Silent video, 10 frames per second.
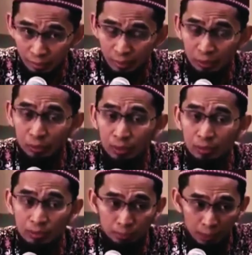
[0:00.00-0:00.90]
Jadi kalau
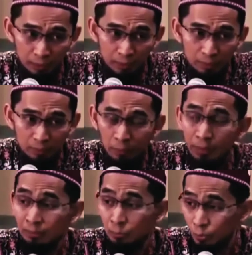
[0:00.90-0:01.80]
ingin cepat,
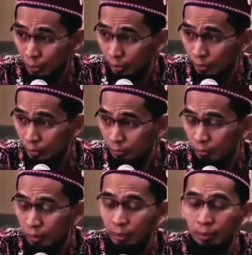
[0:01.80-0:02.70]
paling mudah,
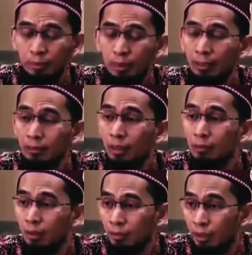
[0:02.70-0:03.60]
maka dekati
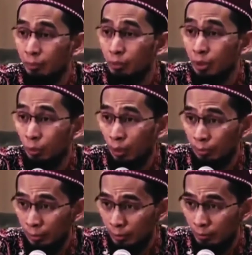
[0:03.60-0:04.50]
Allahnya yang punya
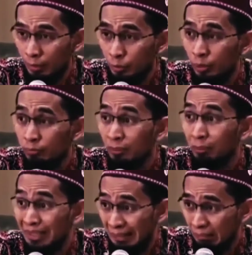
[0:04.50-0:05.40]
Qurannya. Maksudnya
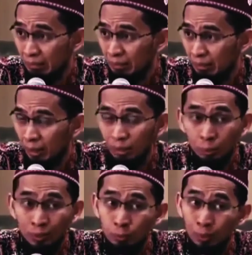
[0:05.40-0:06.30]
firmannya. Ya,
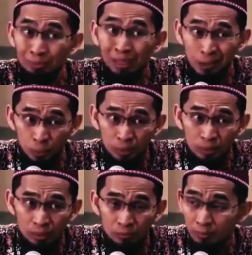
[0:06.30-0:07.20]
karena Quran bukan makhluk.
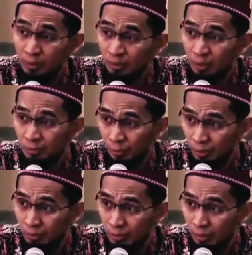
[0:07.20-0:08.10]
Ya firman Allah
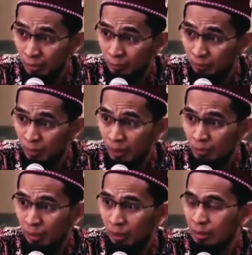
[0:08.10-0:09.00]
Subhanahu wa taala.
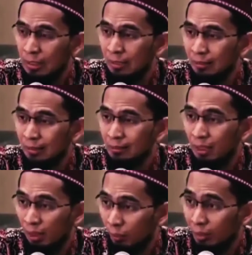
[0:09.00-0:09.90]
Maka
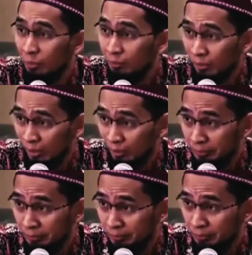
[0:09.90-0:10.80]
tingkatkan takwa itu yang pertama.
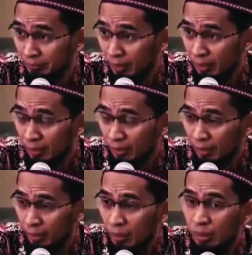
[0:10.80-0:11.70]

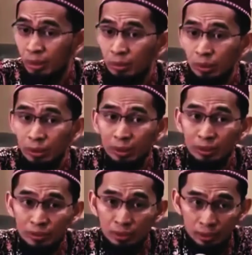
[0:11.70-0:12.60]
Yang kedua
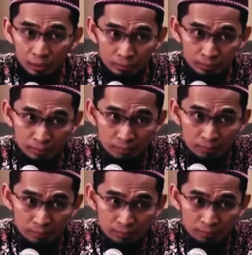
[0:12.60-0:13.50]
ikhlaskan niat.
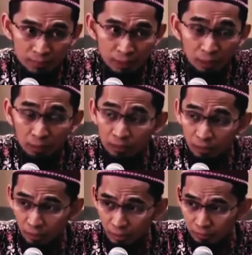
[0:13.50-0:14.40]

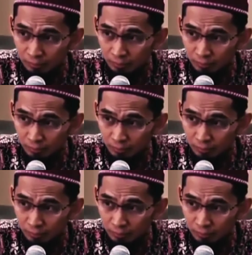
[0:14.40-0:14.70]
Ikhlaskan niat.